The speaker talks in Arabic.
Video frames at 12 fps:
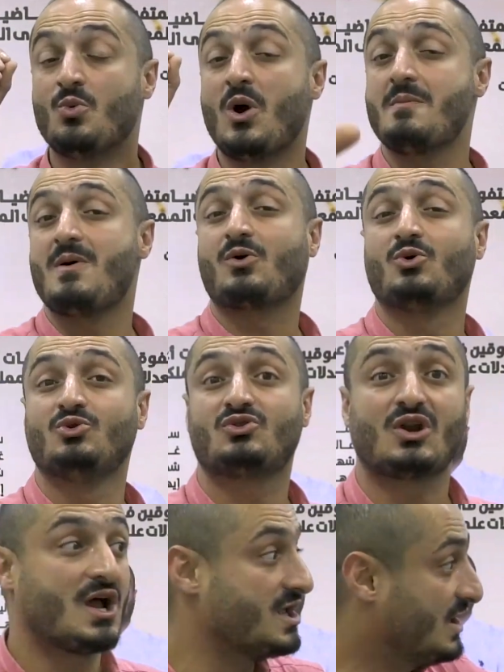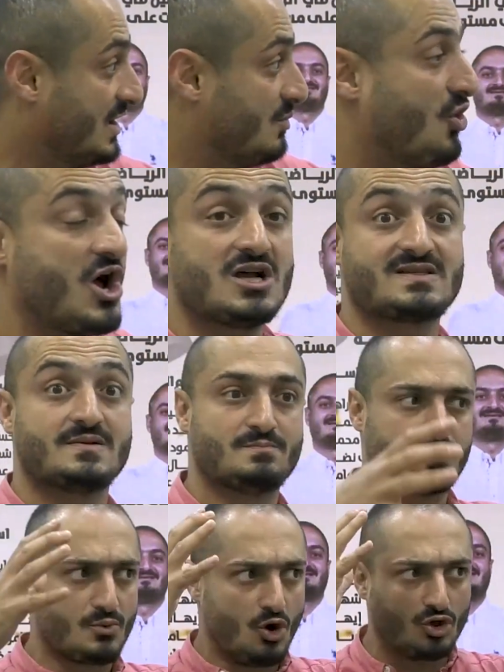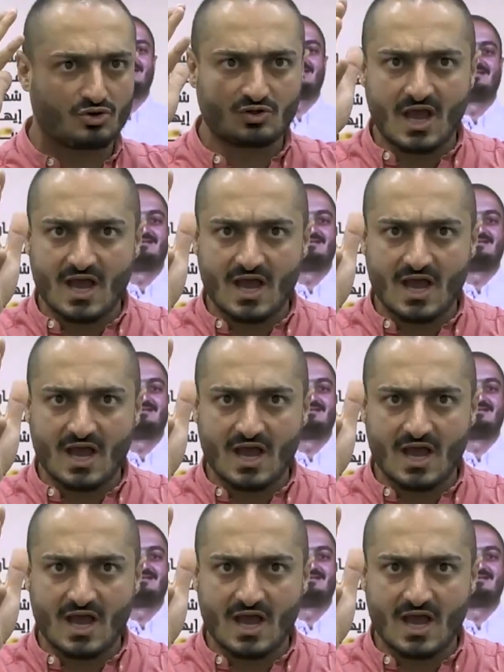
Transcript: وين ما كنت رايح المحاسب حط